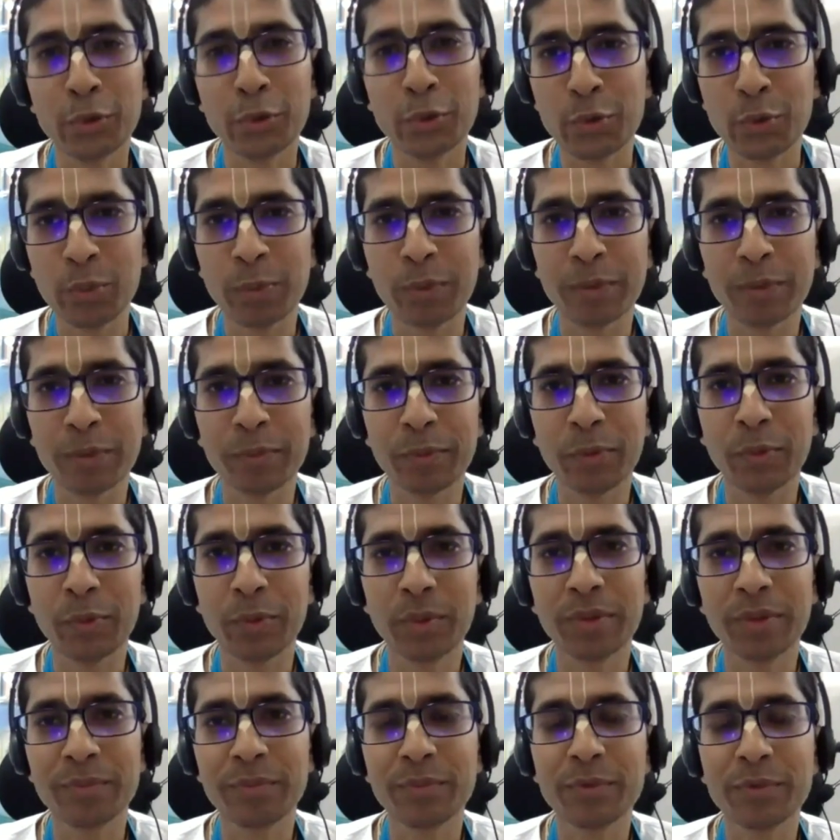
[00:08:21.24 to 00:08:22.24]
రూపం
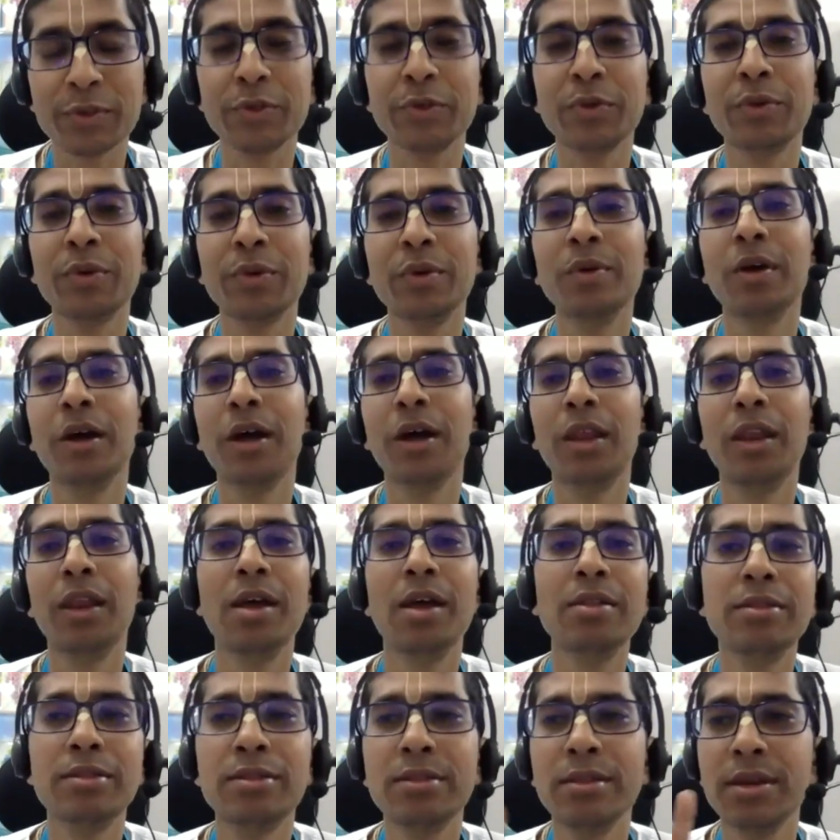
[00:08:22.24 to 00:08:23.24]
కూడా సో అలా
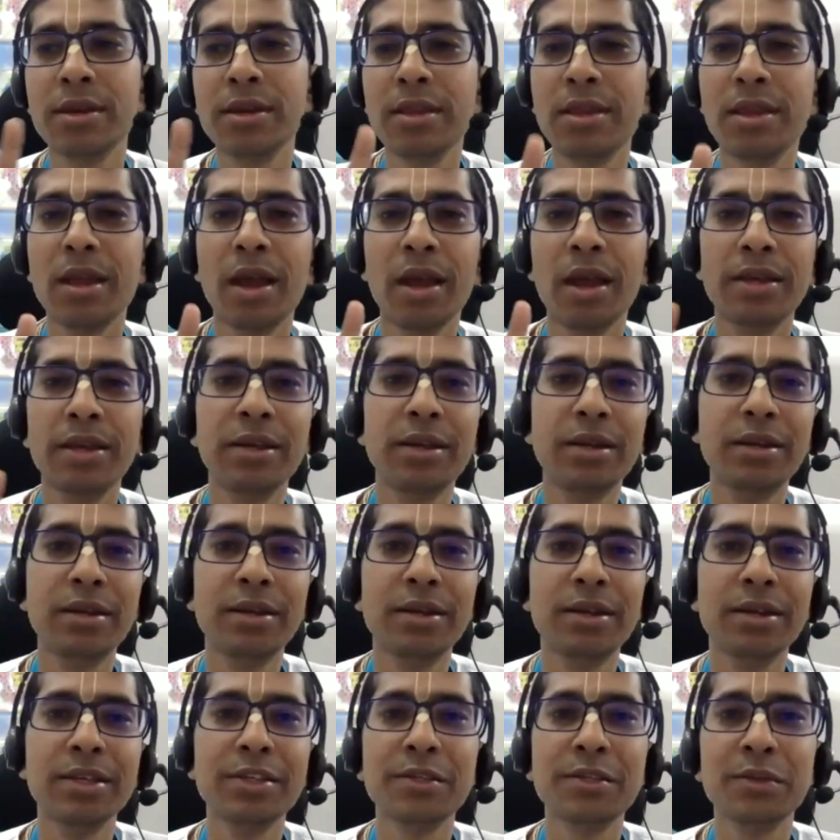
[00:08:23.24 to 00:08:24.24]
త్రీ
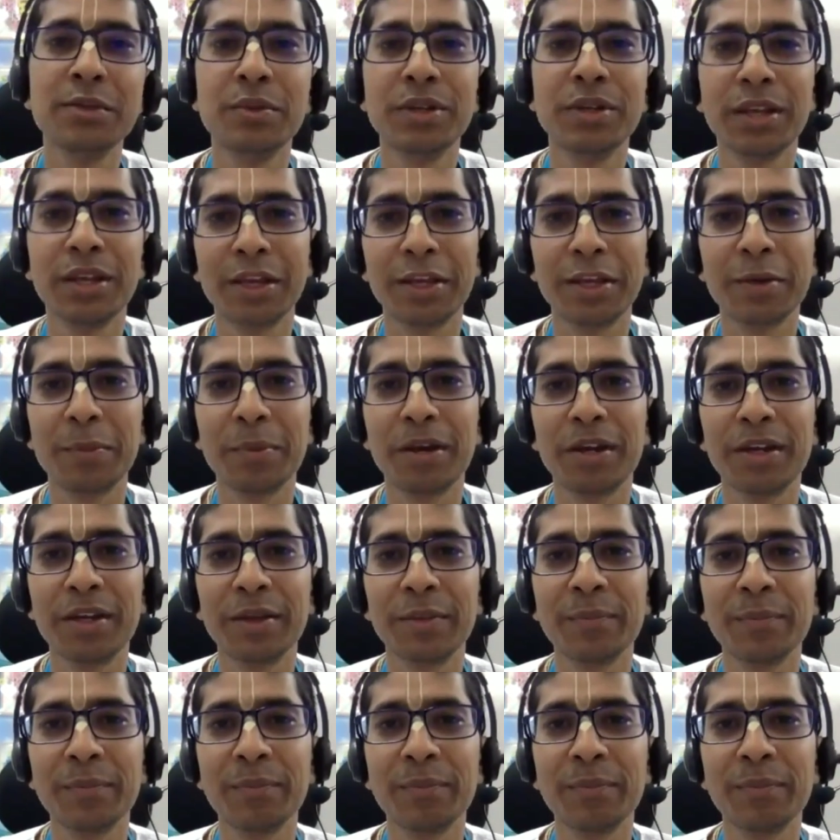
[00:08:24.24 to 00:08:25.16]
ఐడెంటిటీస్ ఉంటాయన్నమాట